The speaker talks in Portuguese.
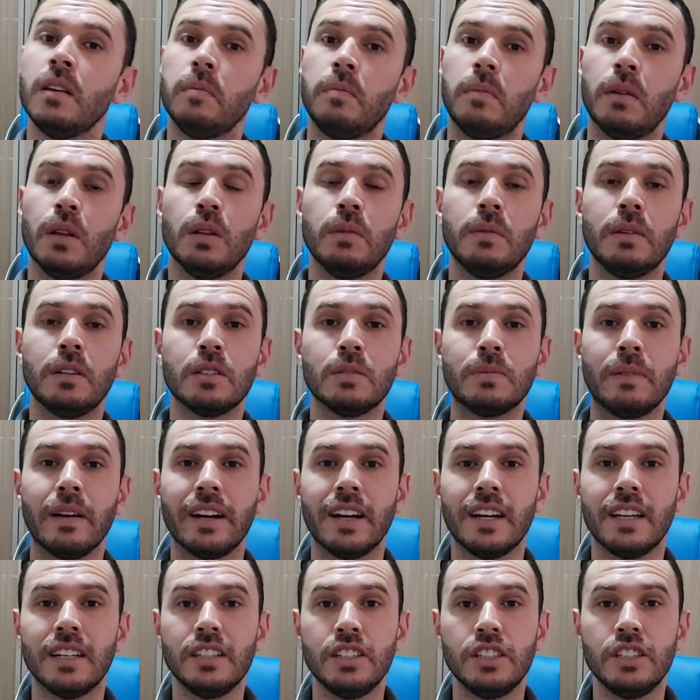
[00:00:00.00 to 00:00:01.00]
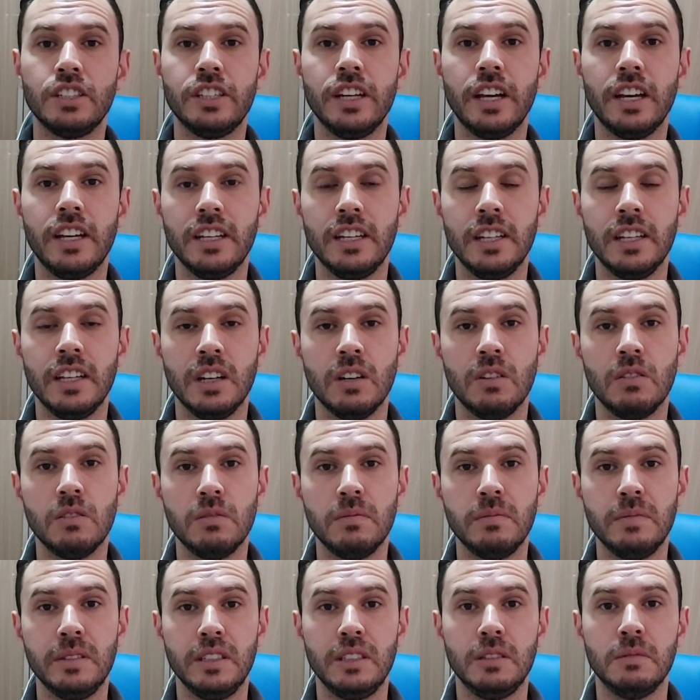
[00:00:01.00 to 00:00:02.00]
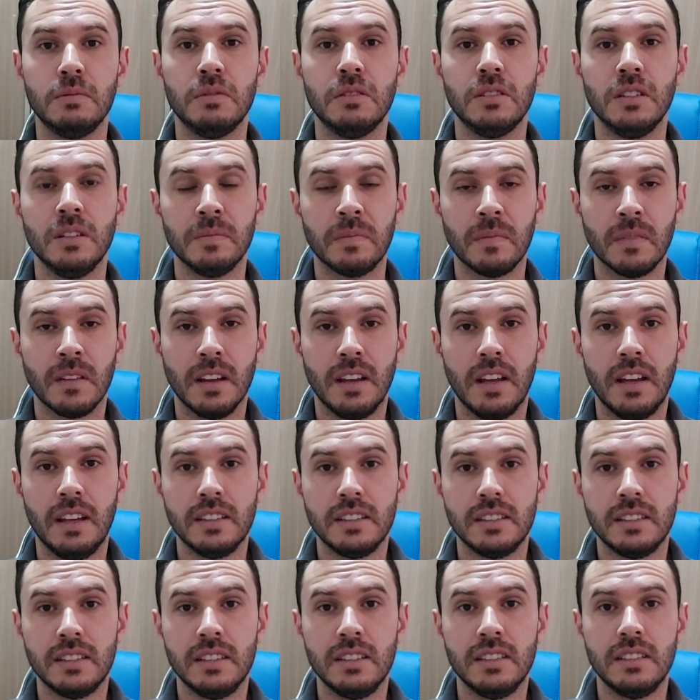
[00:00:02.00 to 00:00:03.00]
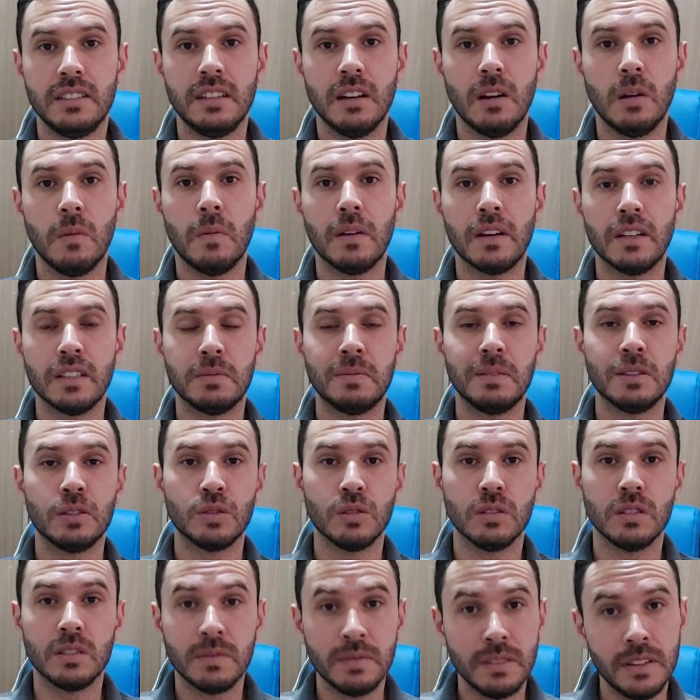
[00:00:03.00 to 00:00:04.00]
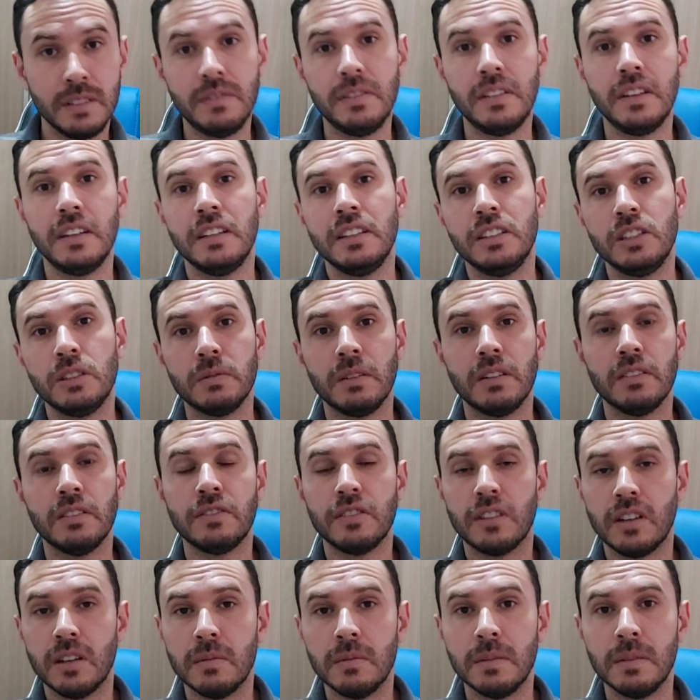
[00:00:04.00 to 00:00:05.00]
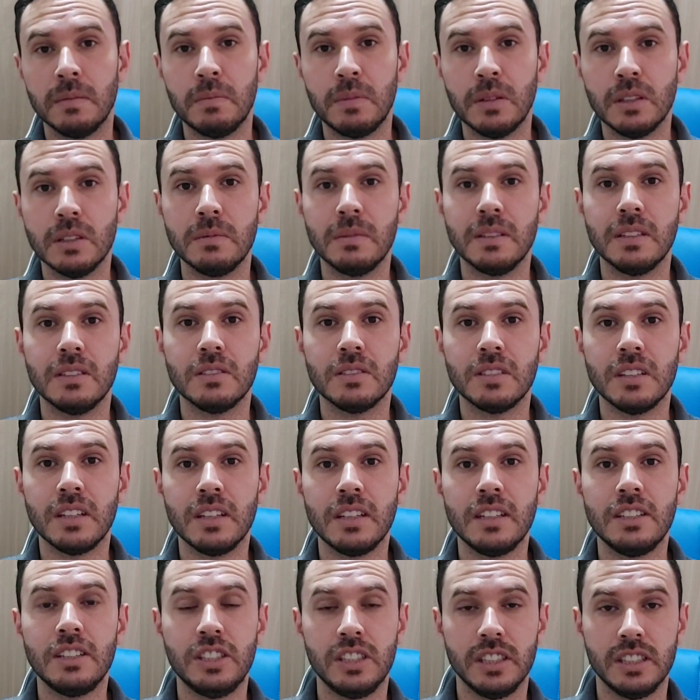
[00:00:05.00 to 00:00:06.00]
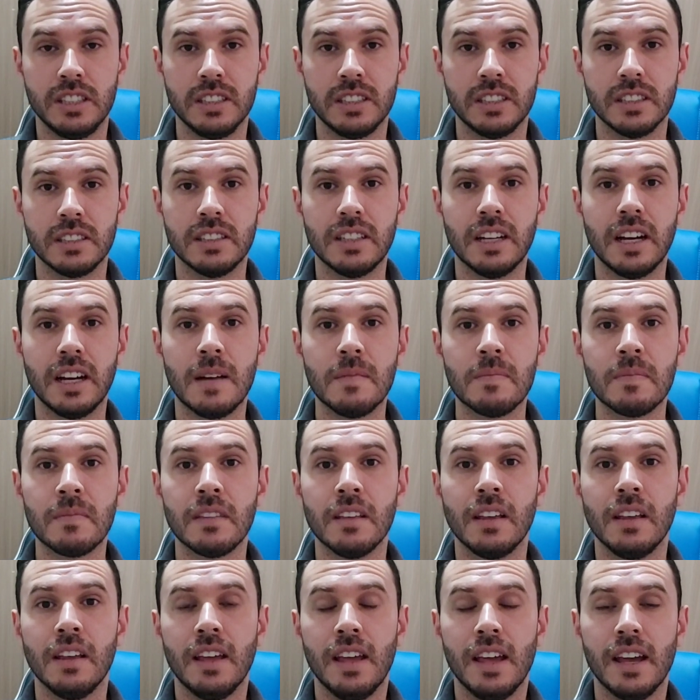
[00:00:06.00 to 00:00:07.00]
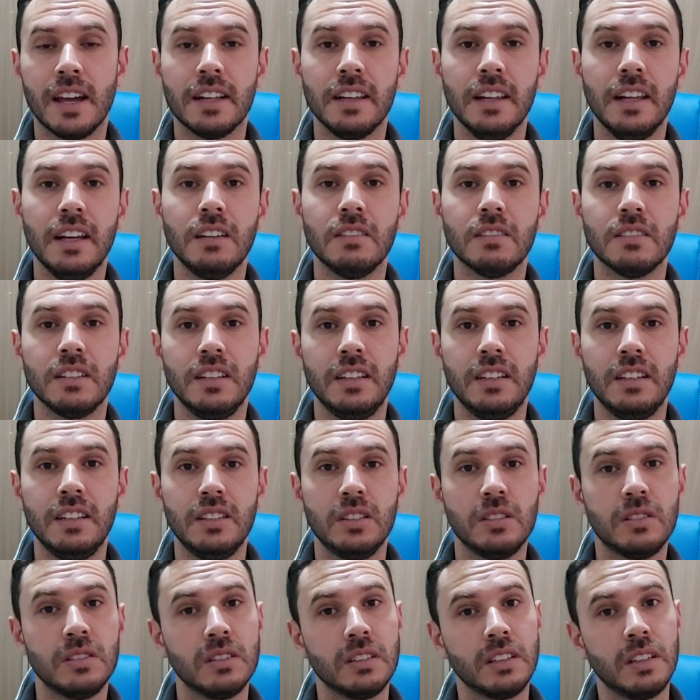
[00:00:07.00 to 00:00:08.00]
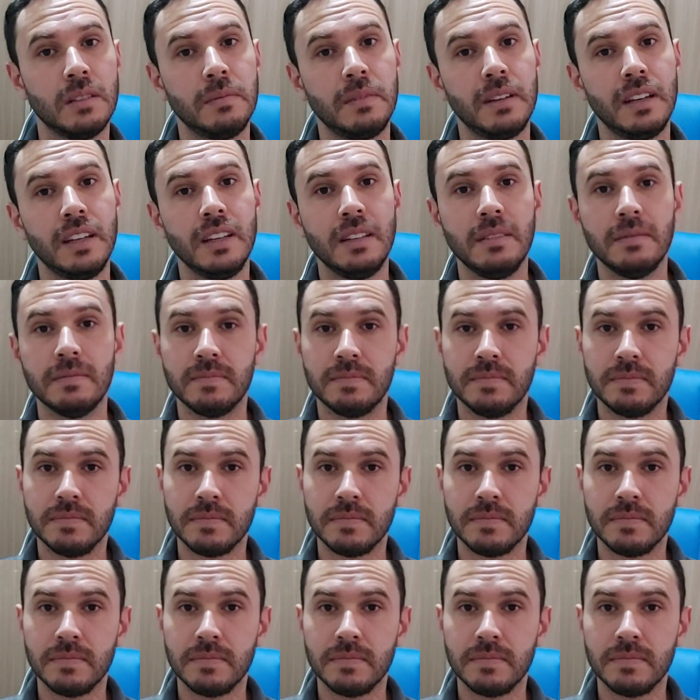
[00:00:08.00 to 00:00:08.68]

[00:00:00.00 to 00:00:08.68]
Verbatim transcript: Pelo menos para garantir aí o mínimo essencial para as pessoas viverem de uma forma pelo menos aí digna, tá? É claro que isso também